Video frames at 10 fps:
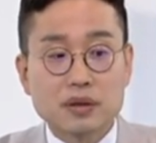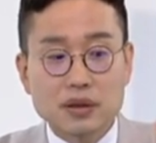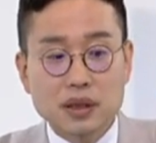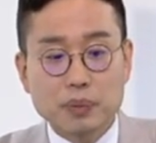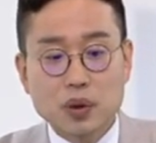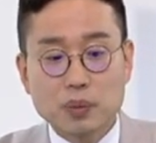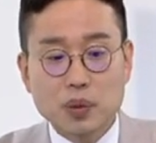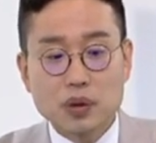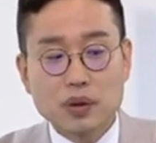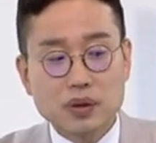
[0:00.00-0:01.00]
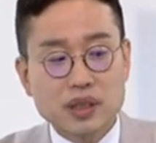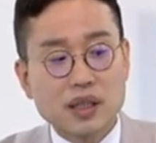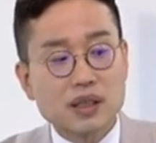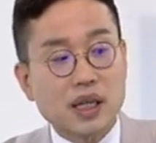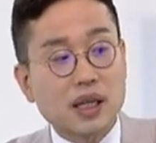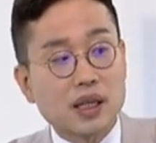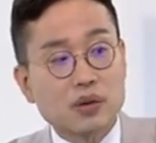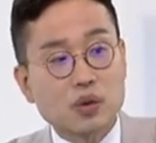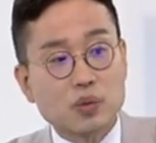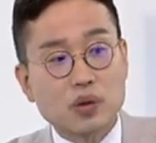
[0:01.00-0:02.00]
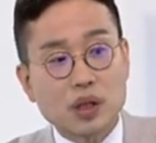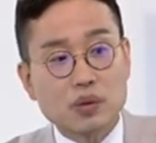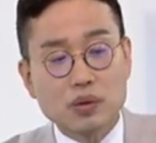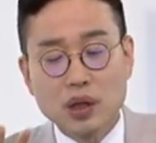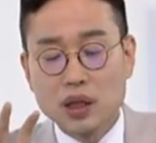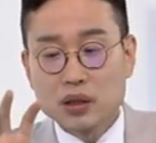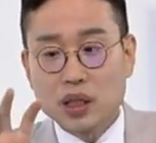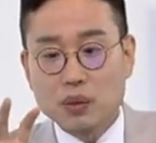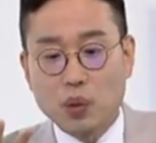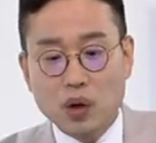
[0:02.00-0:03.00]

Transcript: 승자 포트폴리오, 제일 잘 가는 종목하고 제일 못